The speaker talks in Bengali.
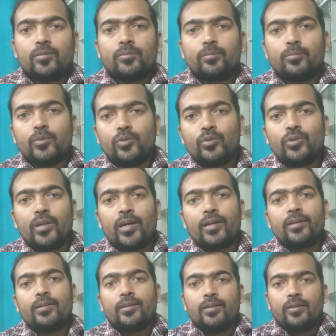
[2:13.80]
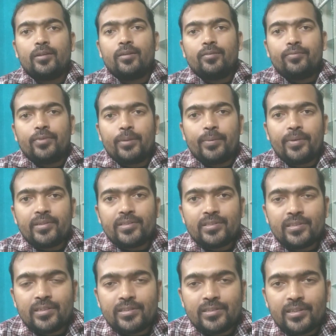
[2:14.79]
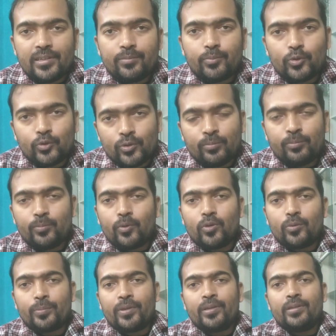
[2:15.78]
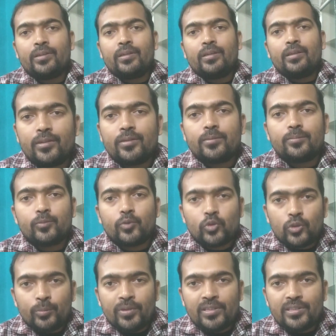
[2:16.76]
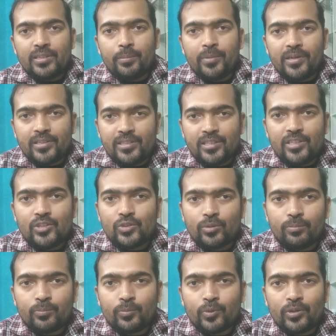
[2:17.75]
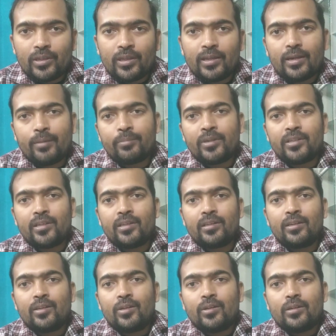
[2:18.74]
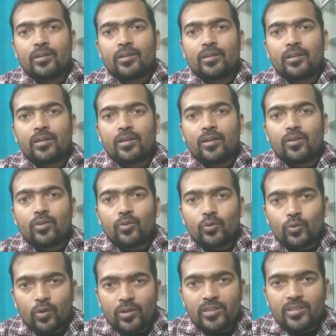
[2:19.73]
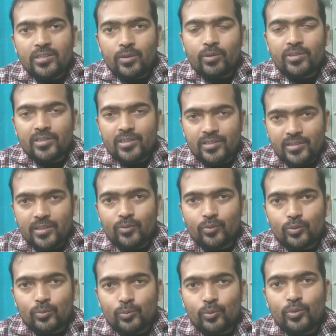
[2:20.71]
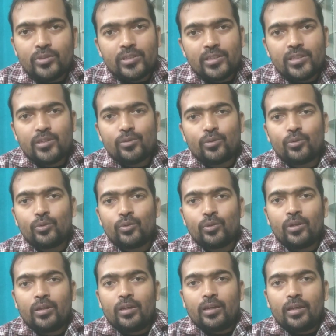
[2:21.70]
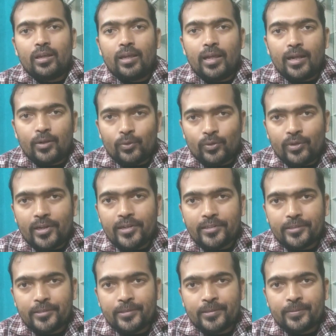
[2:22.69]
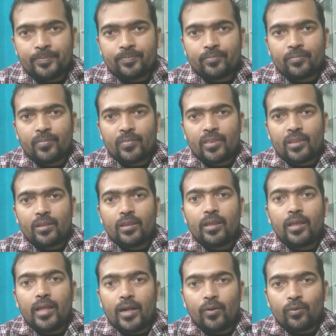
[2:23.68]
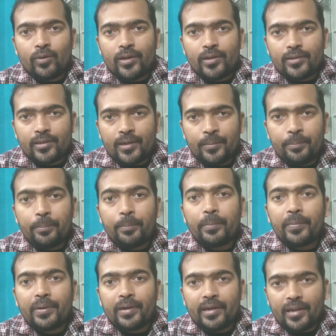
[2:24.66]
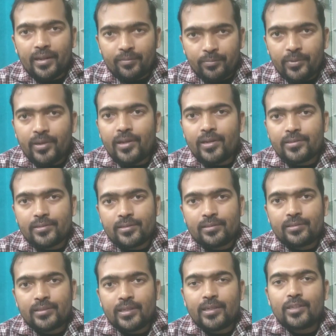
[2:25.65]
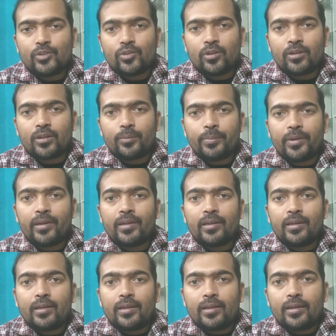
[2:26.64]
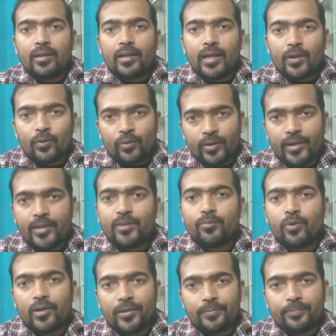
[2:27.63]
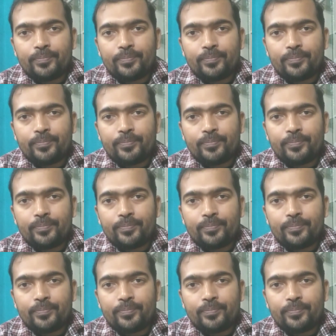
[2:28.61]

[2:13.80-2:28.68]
বন্ধুরা ফেভার সিরিজের প্রথম পর্বে প্রথমেই যে মেডিসিন সম্পর্কে আপনাদের নলেজ দেওয়ার চেষ্টা করব সেটি হলো অ্যাকোনাইট অ্যাকোনাইটাম ন্যাপিলাস যাকে সংক্ষেপে অ্যাকোনাইট বলে